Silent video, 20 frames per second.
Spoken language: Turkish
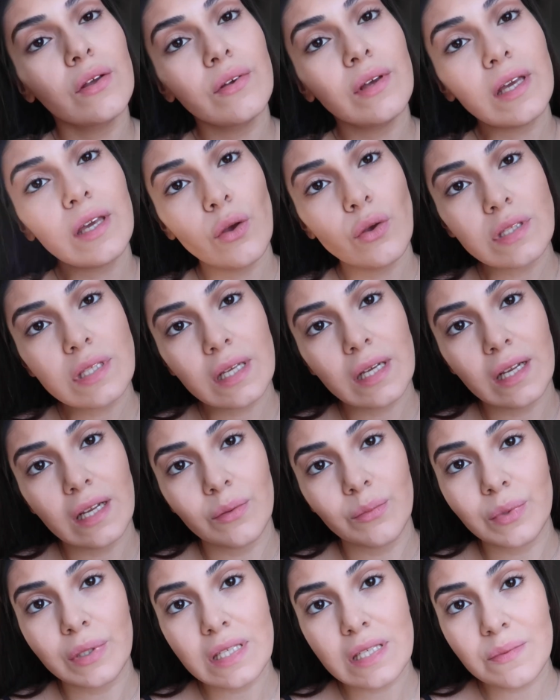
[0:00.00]
Ve göz
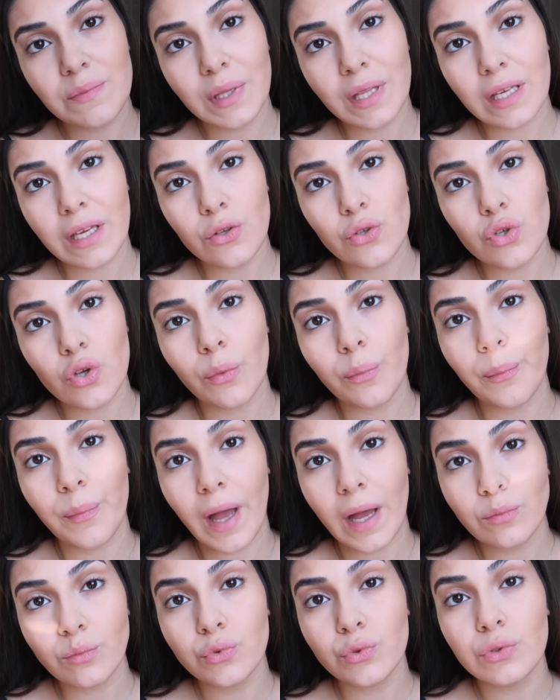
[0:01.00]
kalemi kısmına geçiyorum.
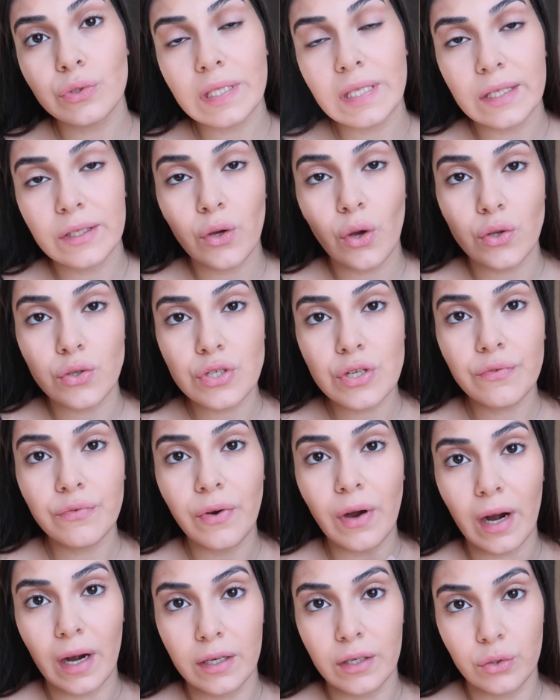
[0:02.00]
Ben bunu ilk önce
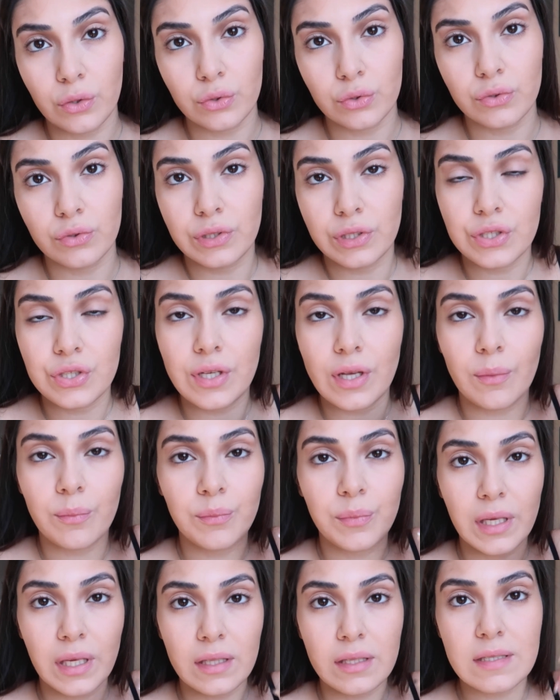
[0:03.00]
farla
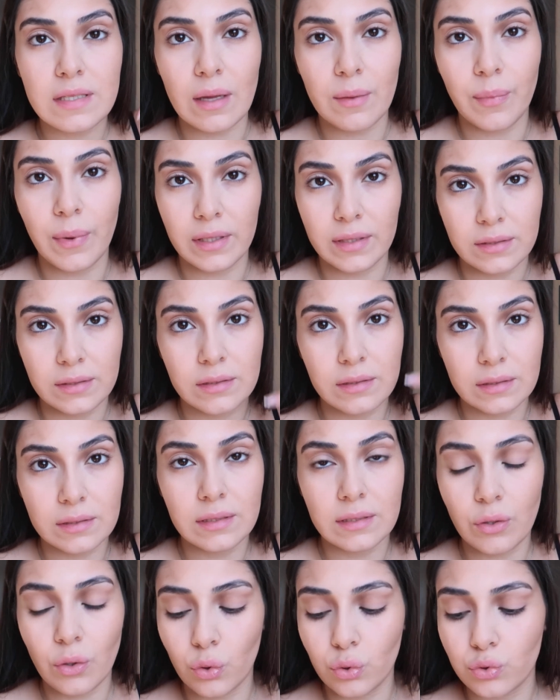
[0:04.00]
uygulayacağım bir
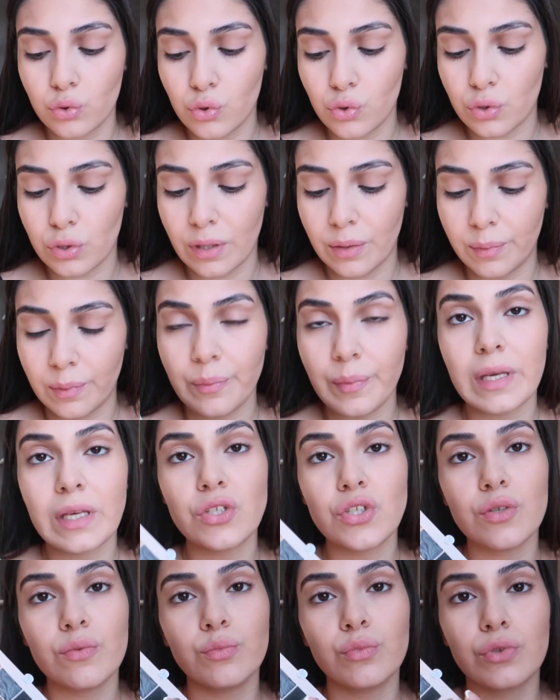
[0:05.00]
tabanını oluşturabilmek
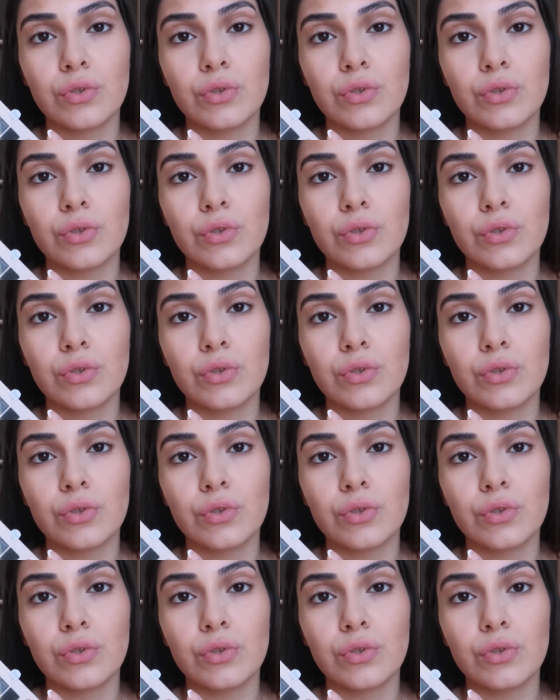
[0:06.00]
için.